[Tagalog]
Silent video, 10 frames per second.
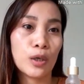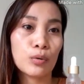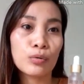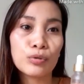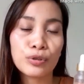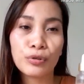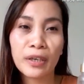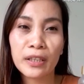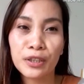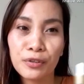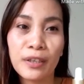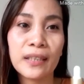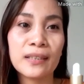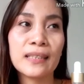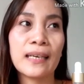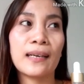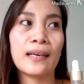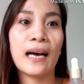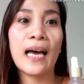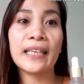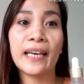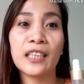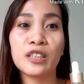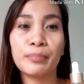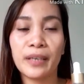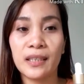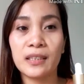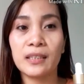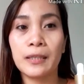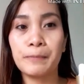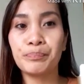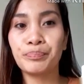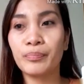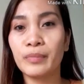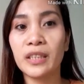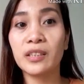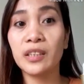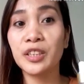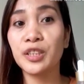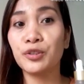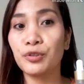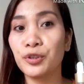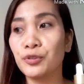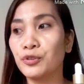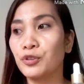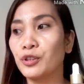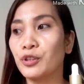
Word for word: kung gusto rin nyo rin sa AliExpress, i-search nyo yung